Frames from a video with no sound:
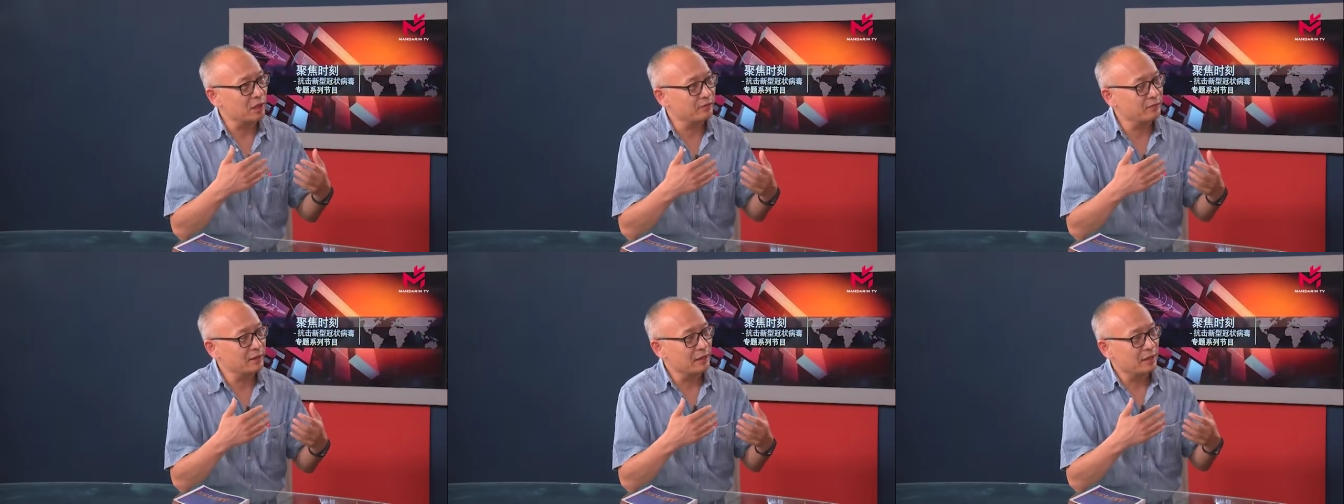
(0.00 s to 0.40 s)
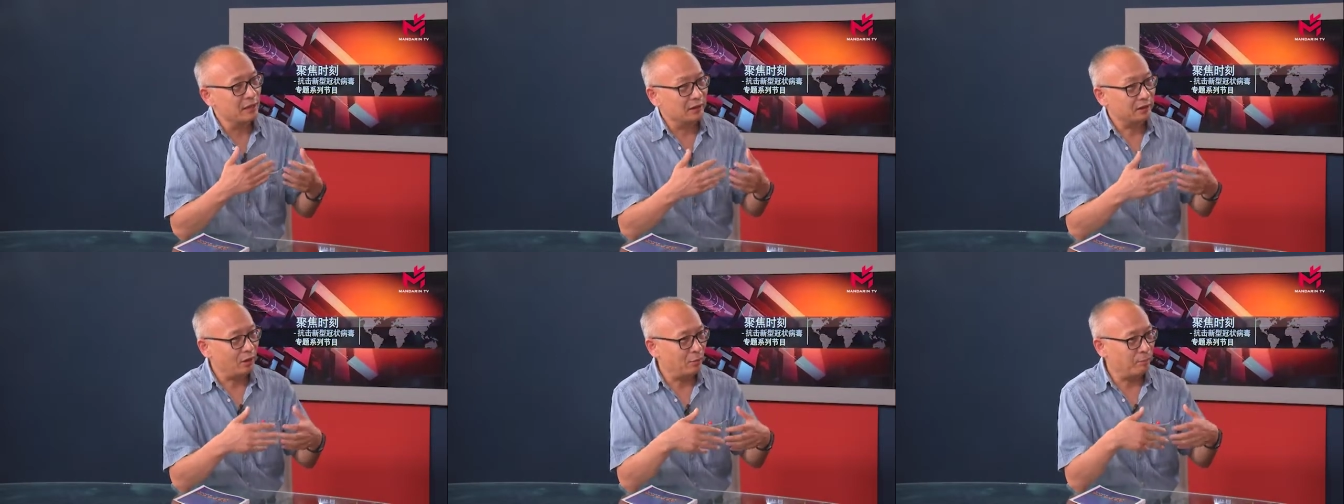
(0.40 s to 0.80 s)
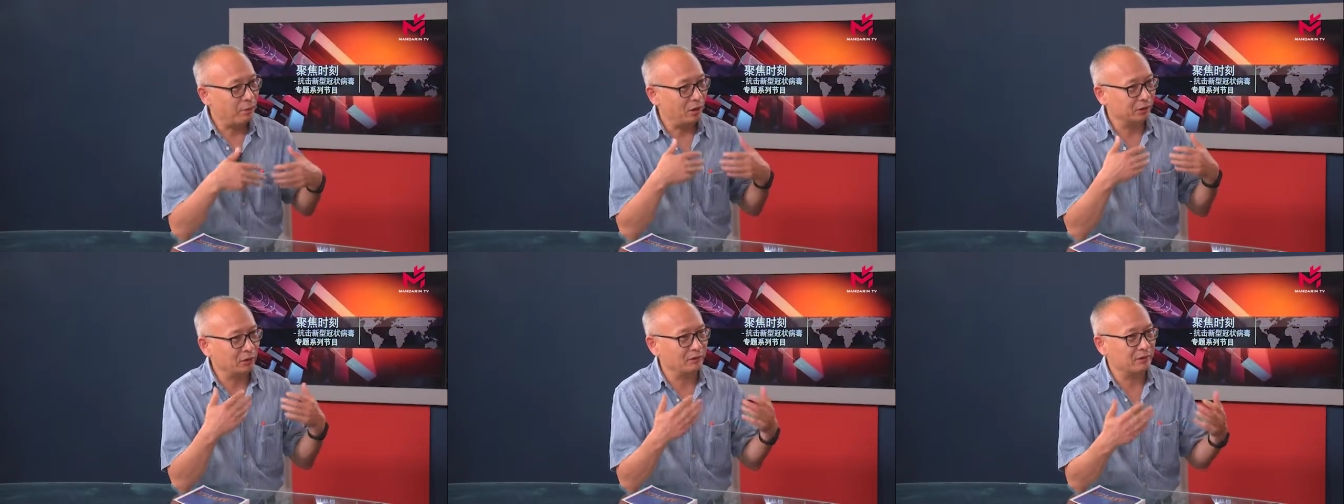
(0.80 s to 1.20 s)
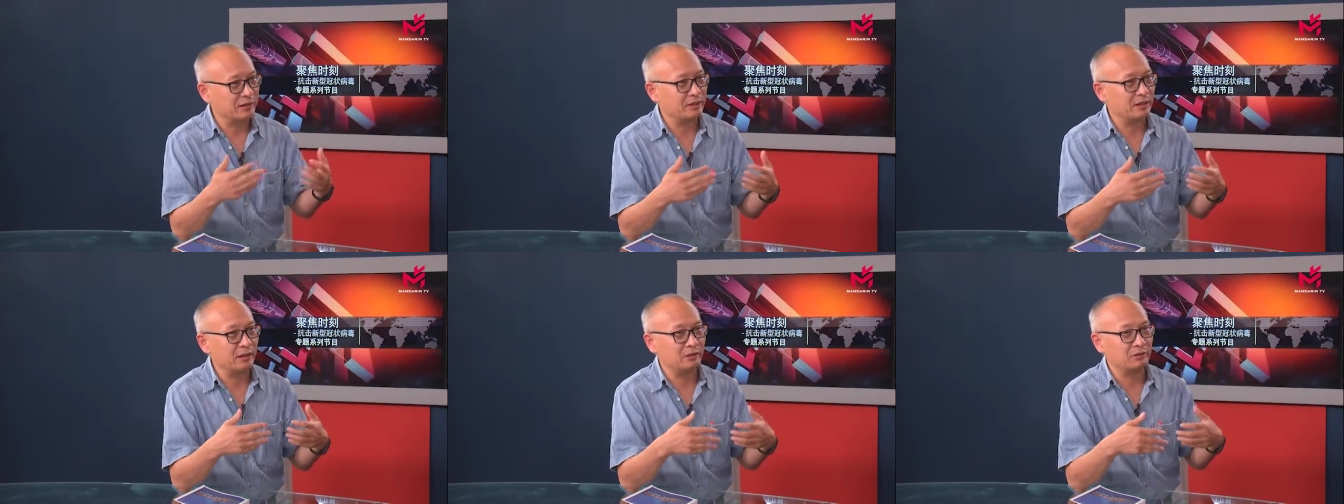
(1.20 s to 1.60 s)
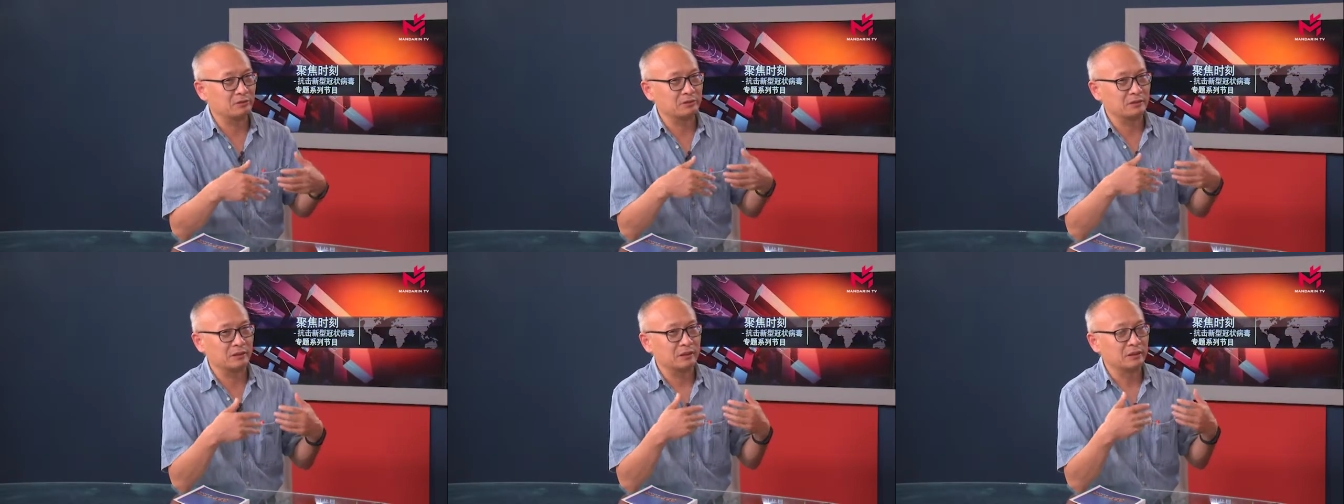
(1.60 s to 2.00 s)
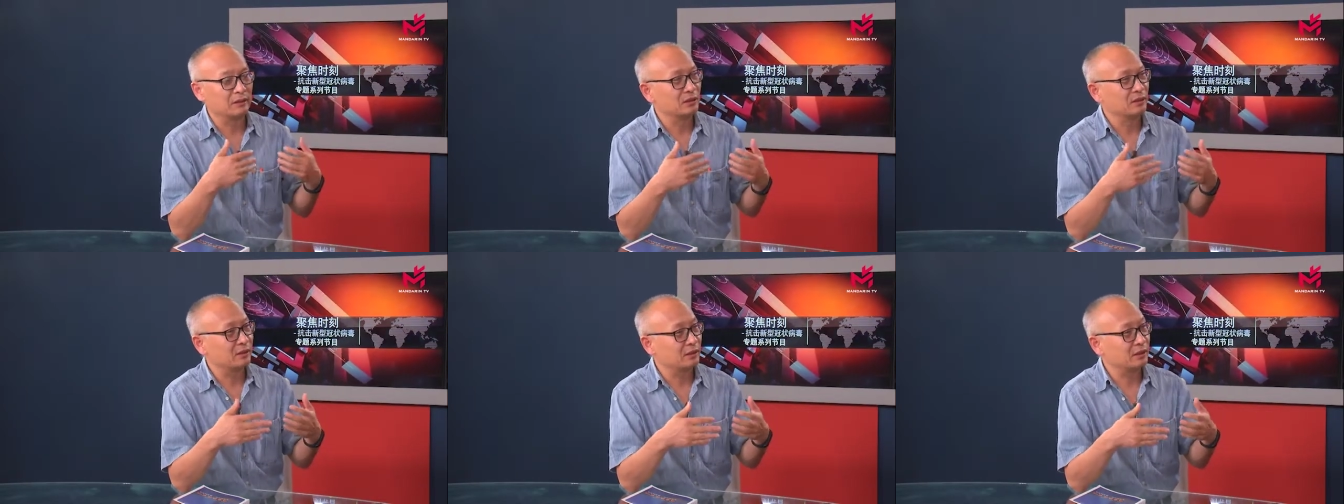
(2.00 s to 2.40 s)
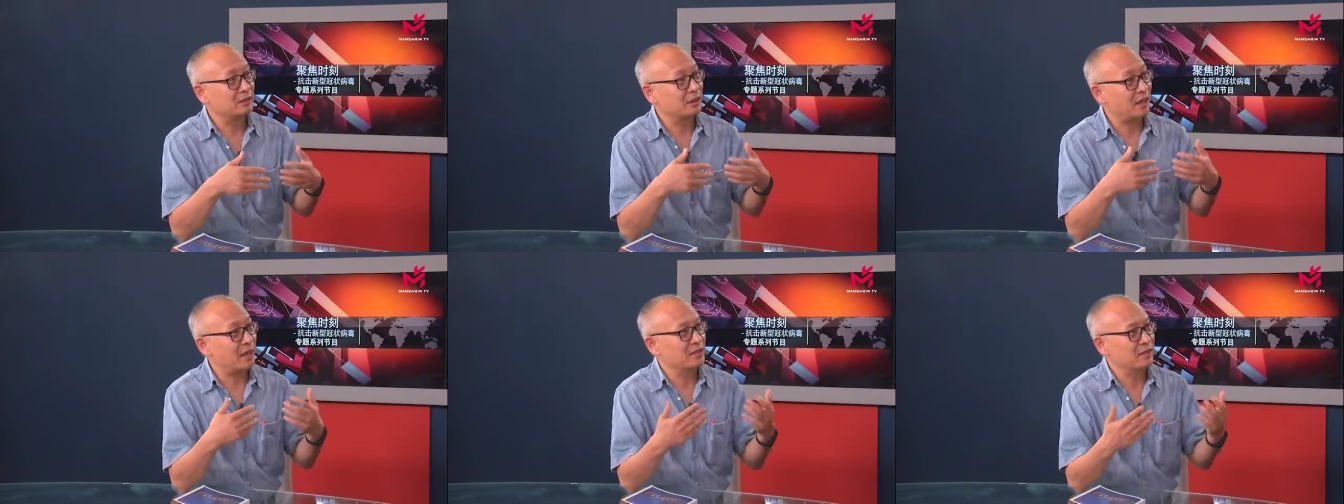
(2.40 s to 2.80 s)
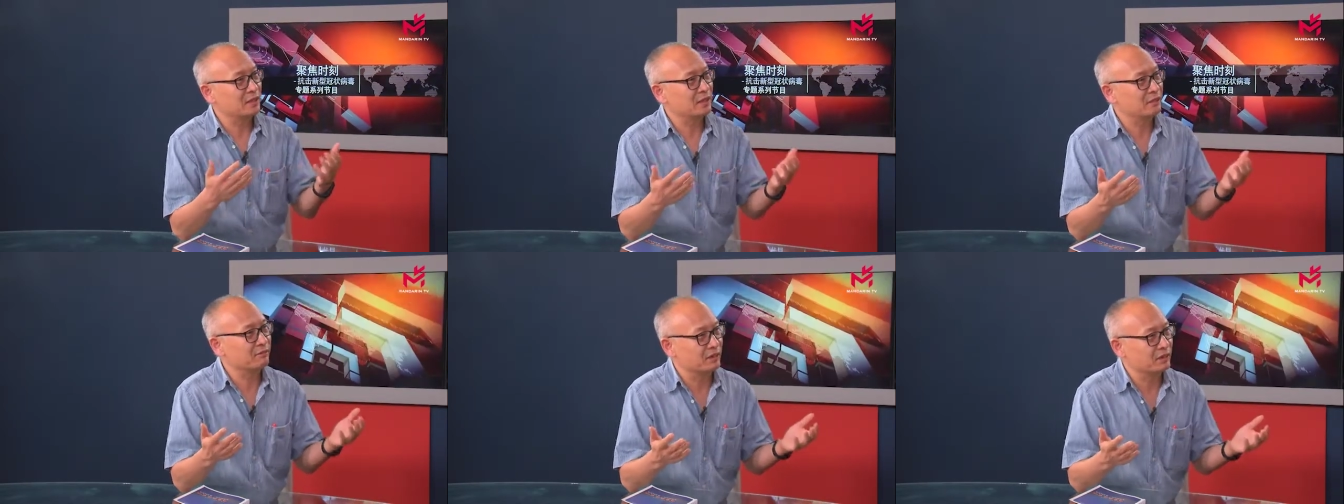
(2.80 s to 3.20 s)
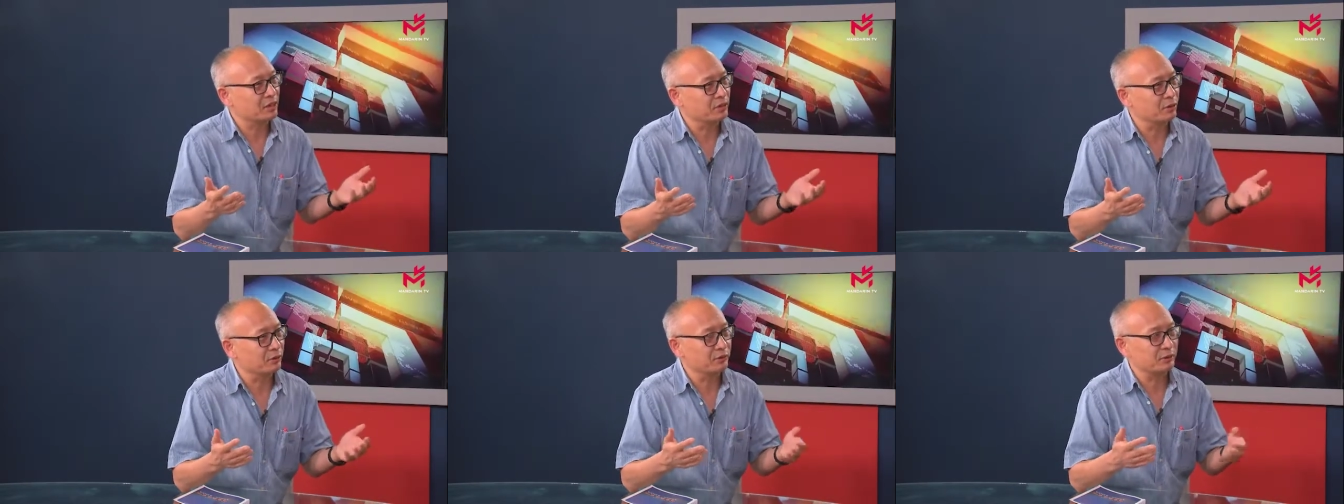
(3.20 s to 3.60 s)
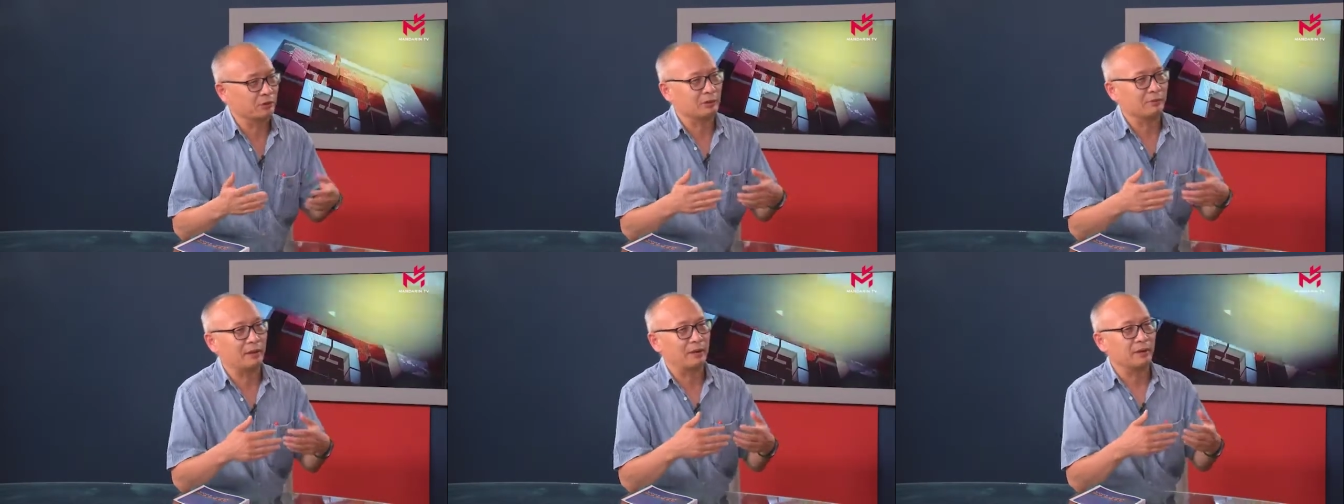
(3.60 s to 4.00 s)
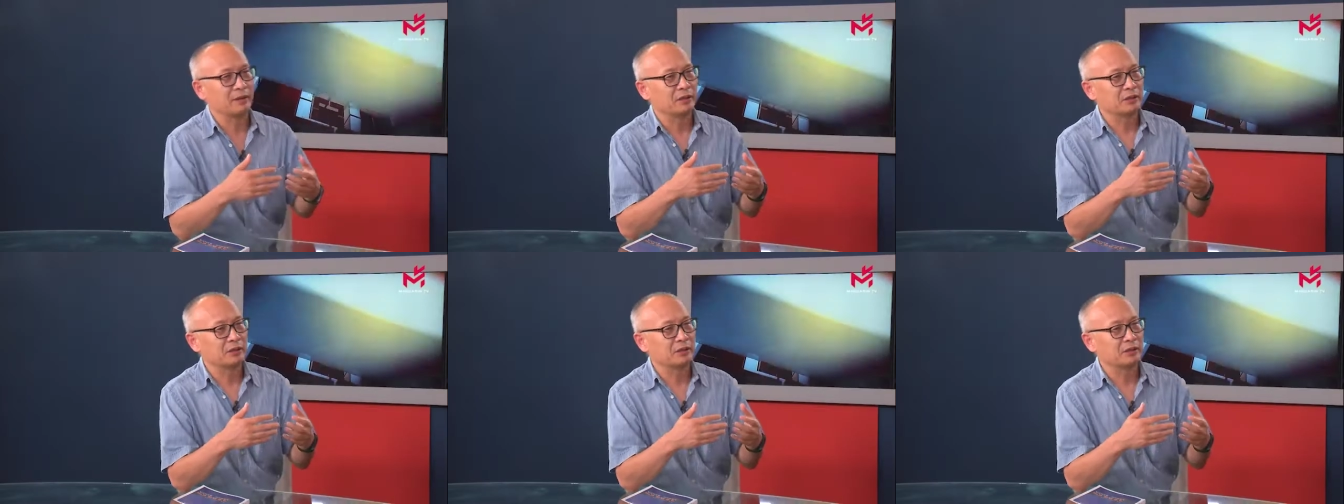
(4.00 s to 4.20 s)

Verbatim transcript: 因为他要报道那些就是甚至骇人听闻的消息，对吧？